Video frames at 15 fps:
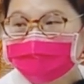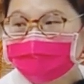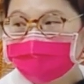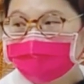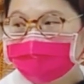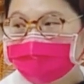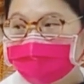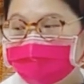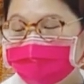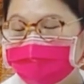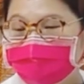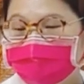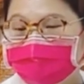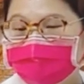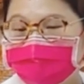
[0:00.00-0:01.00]
为了拢无
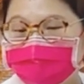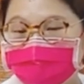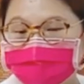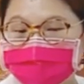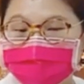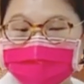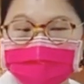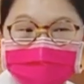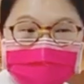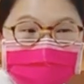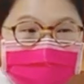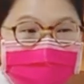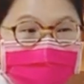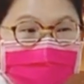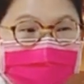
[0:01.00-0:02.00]
嫁着翁娶某
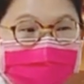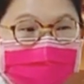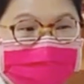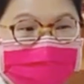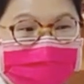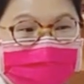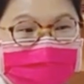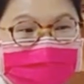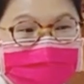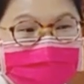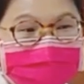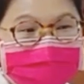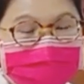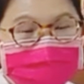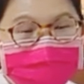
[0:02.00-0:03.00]
某，
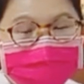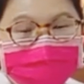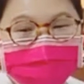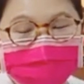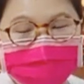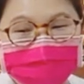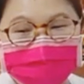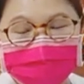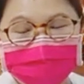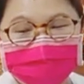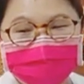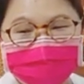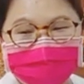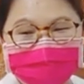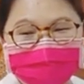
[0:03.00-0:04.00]
对无？
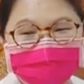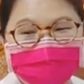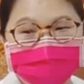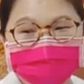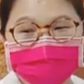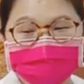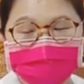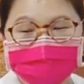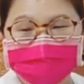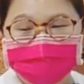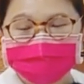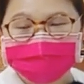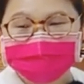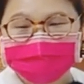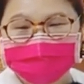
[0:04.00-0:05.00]
生无囝，
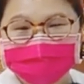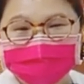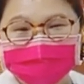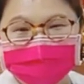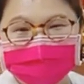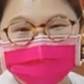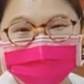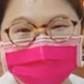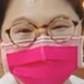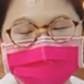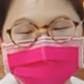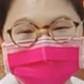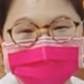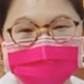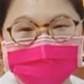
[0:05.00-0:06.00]
这嘛是
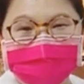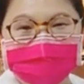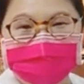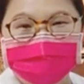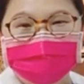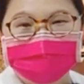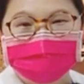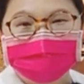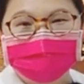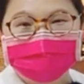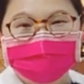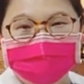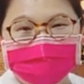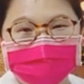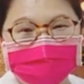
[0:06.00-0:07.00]
啊，这是毋
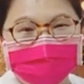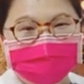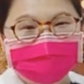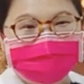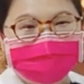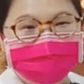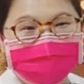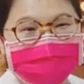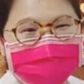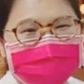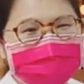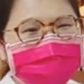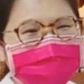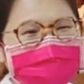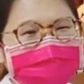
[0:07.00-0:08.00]
是？是
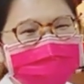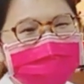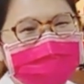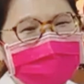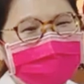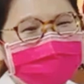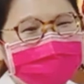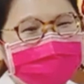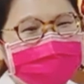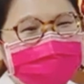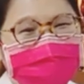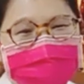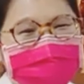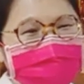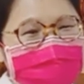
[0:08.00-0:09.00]
嘛，对啊，
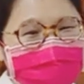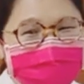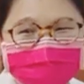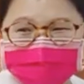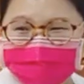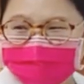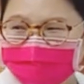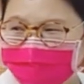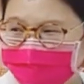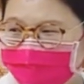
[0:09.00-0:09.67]
这是会使救。